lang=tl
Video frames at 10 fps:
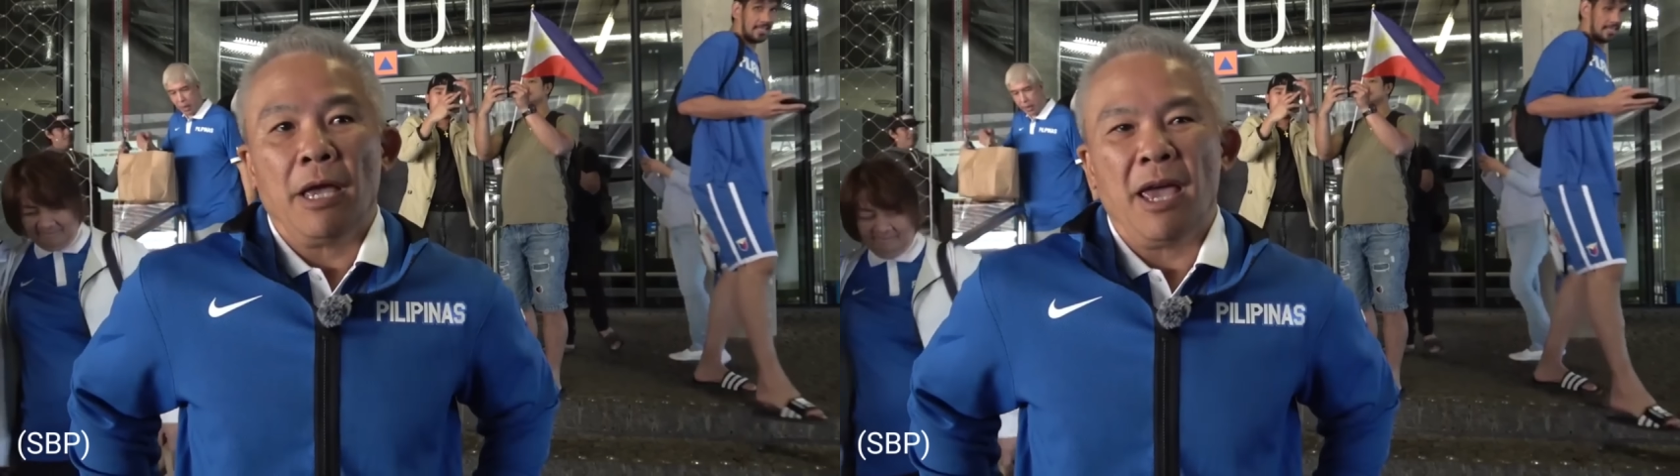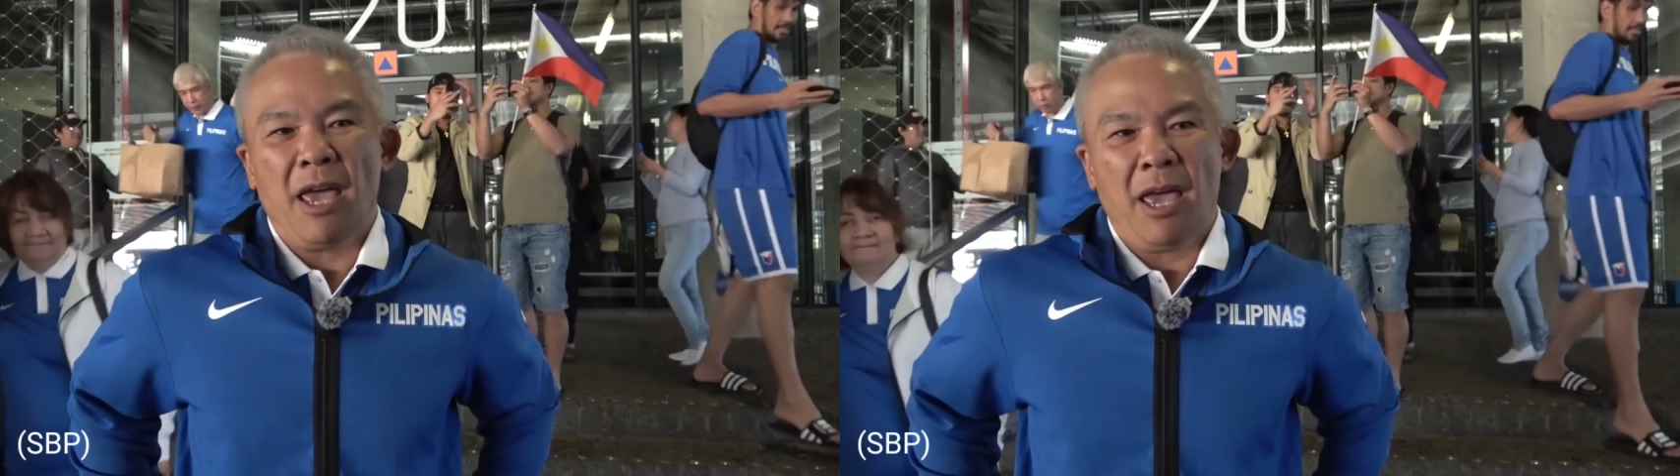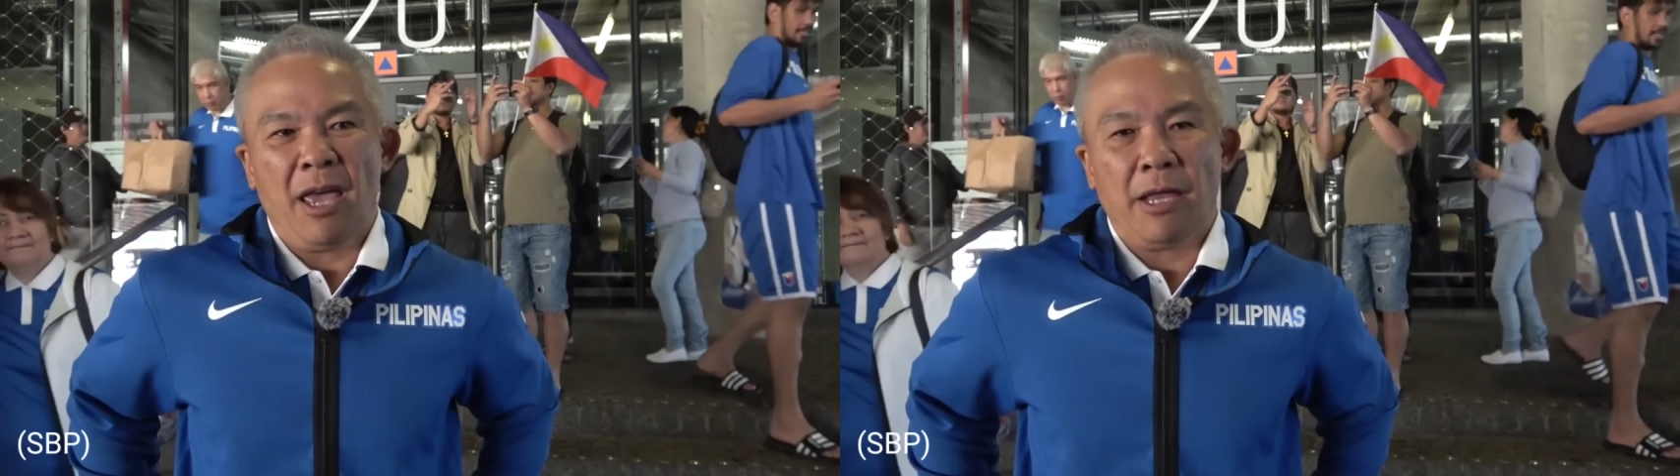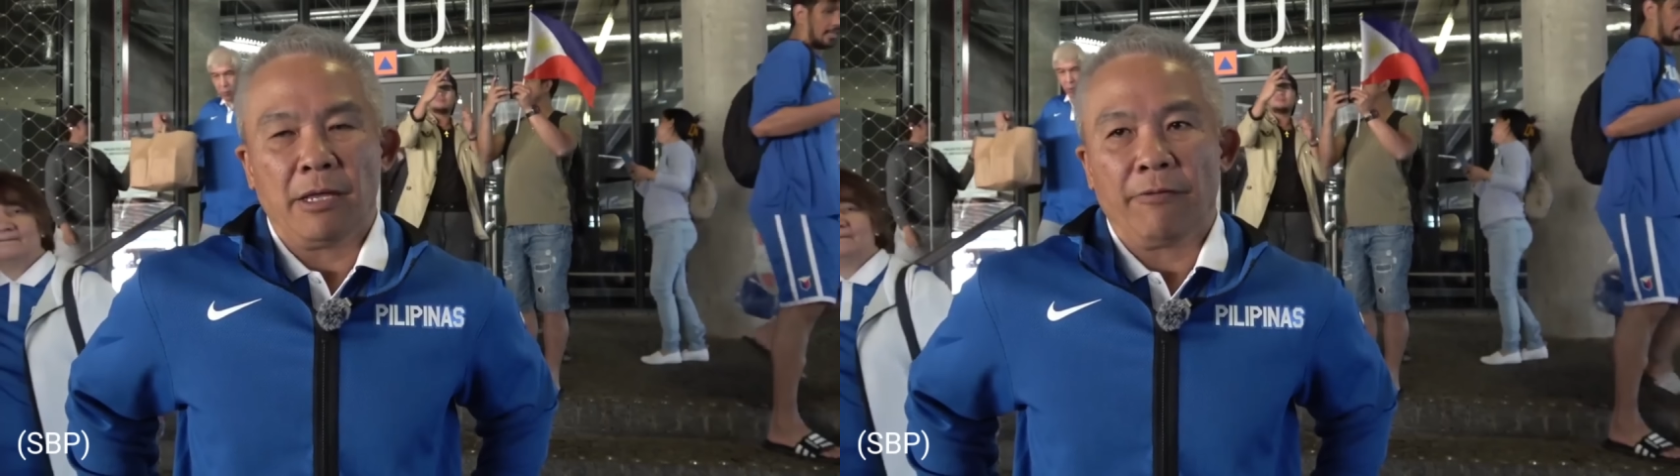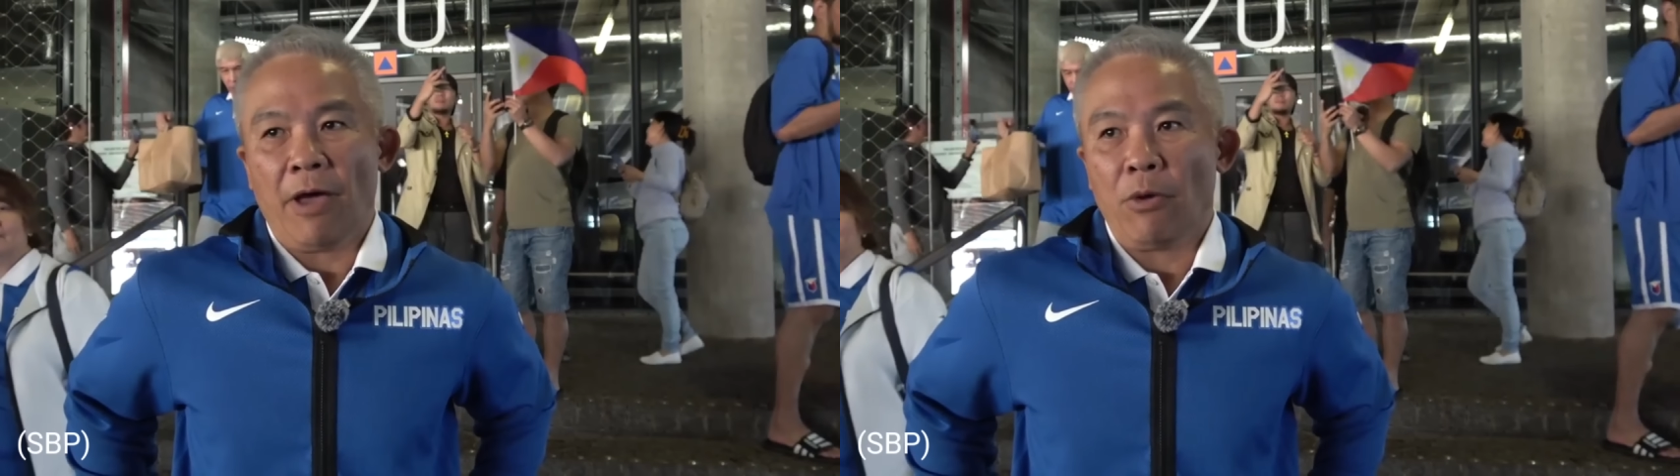
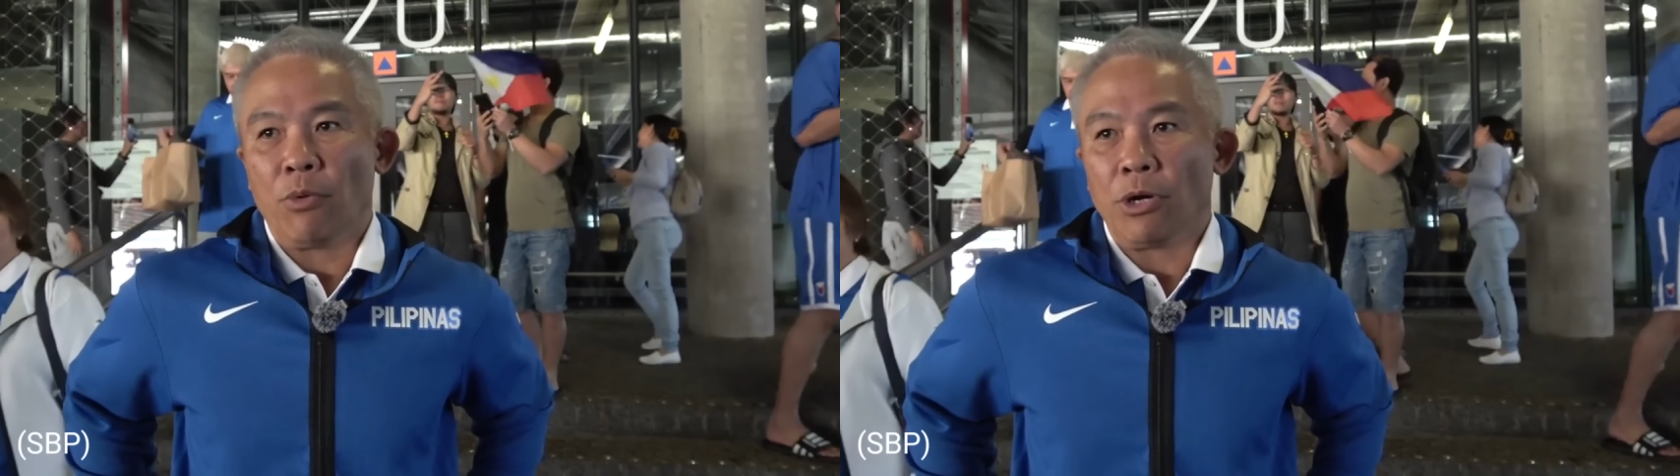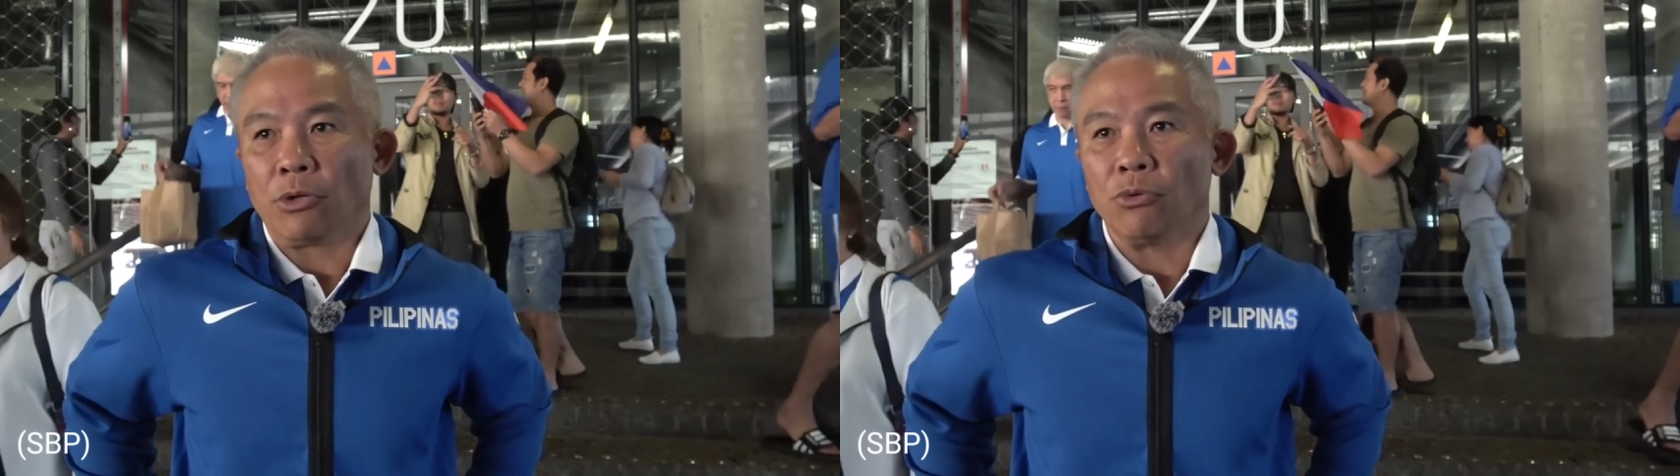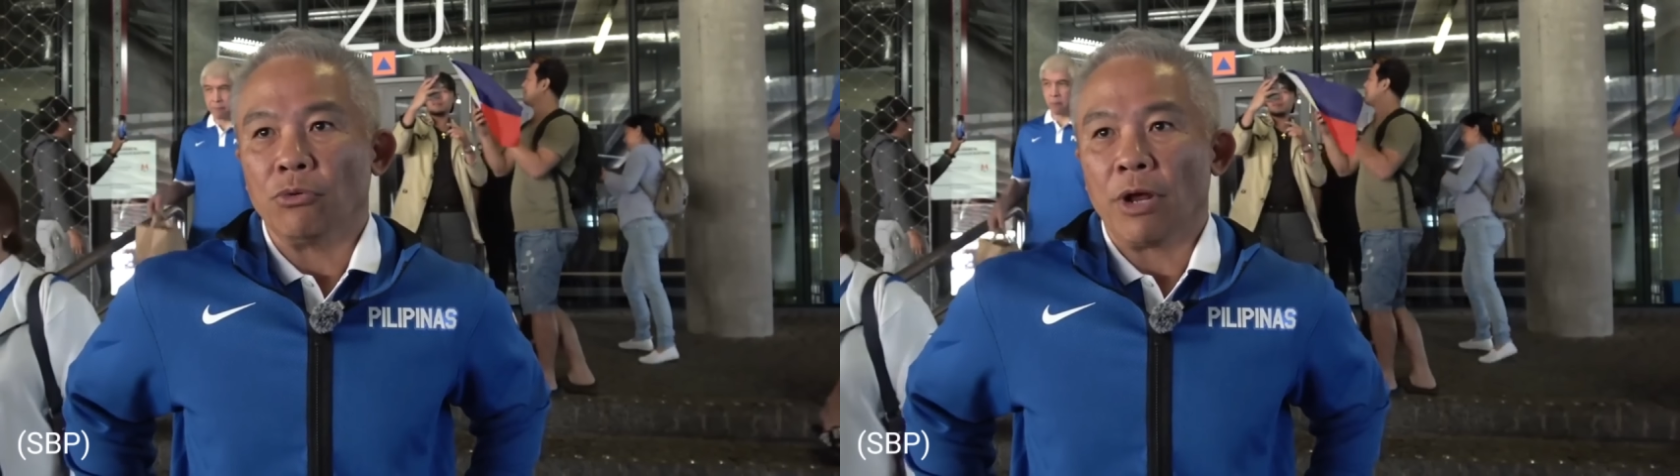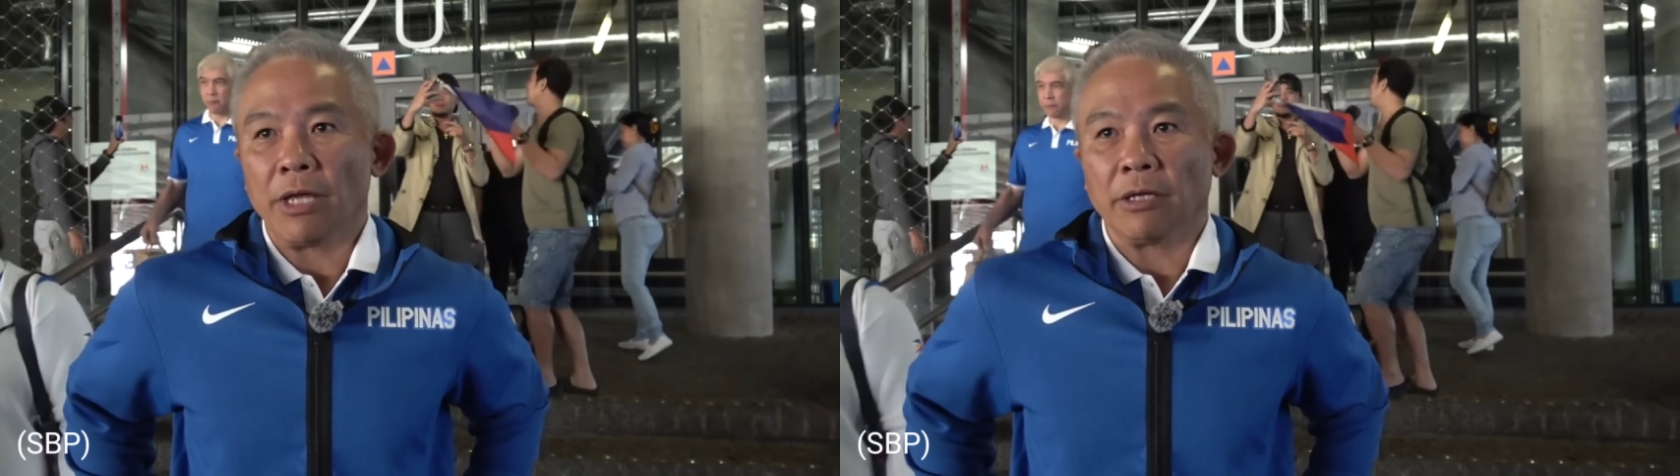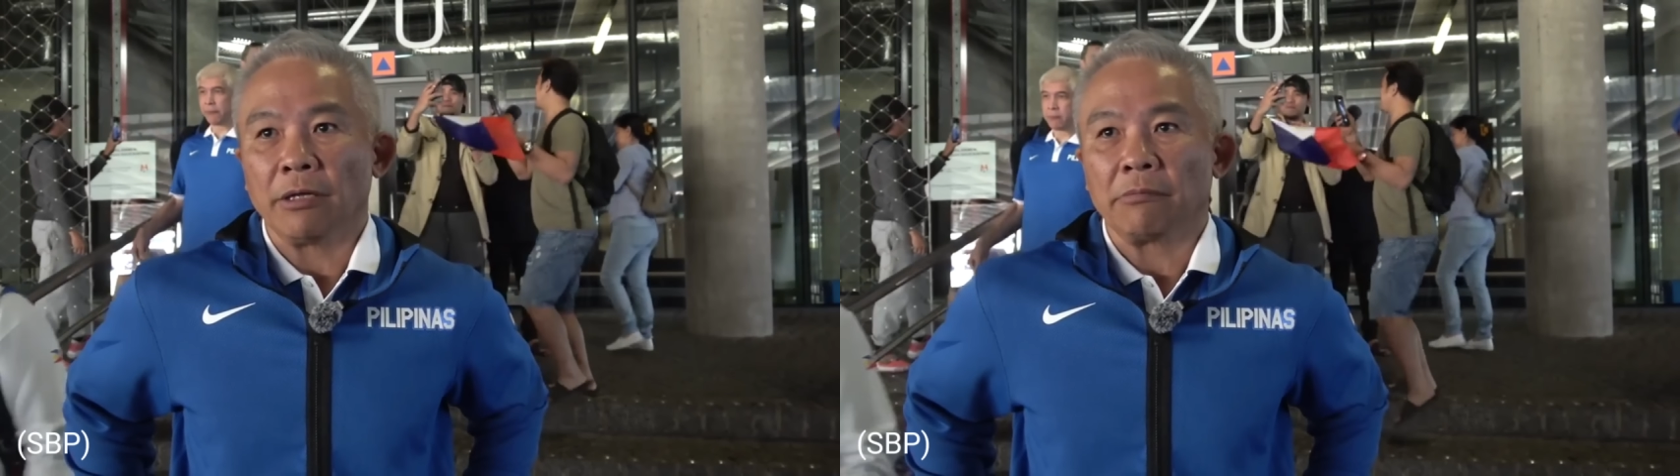And if I were to
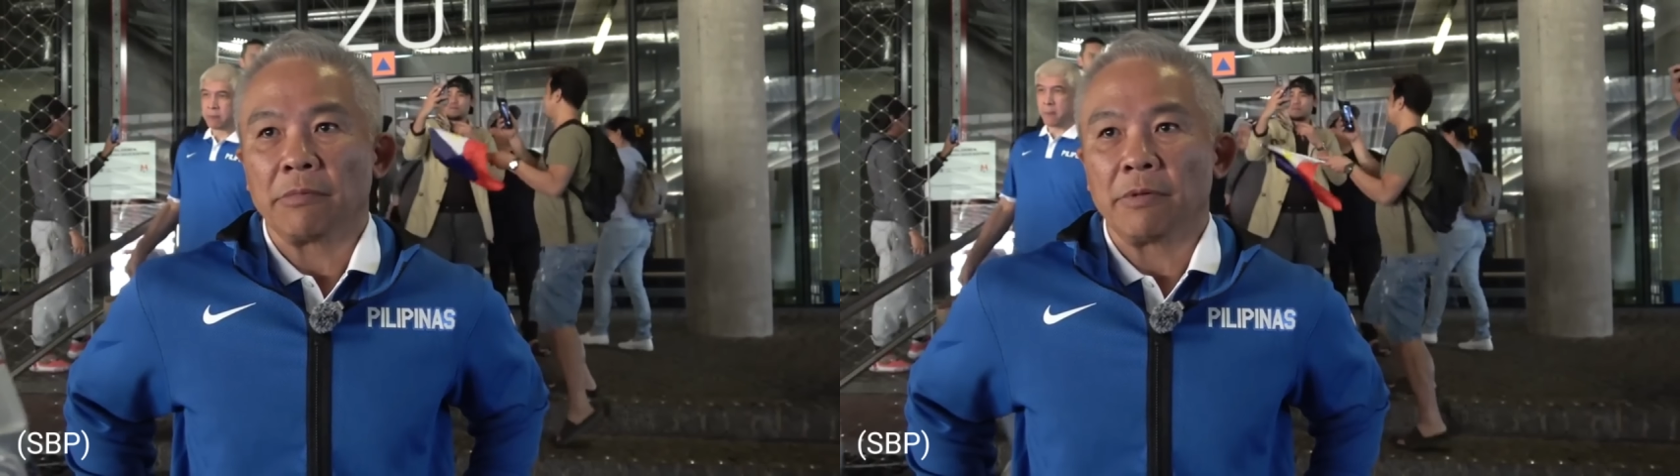rate it,